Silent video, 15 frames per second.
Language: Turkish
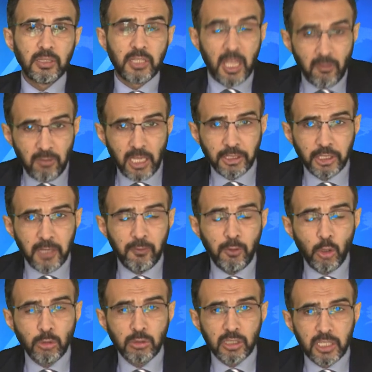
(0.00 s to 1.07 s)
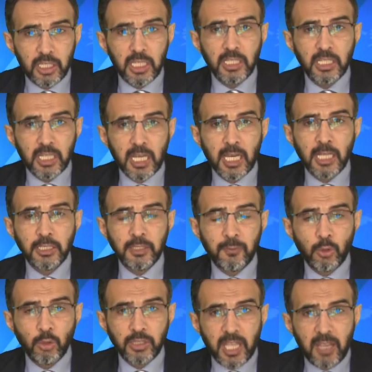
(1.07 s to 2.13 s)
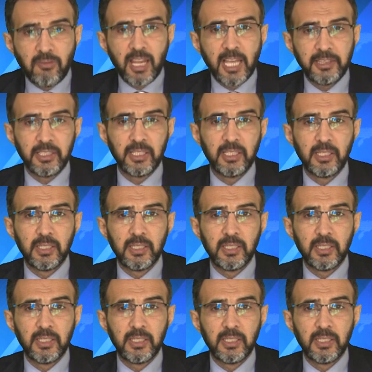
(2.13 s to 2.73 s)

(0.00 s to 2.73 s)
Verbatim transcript: Devlet kefil oldu. Kredi garanti fonu devlet.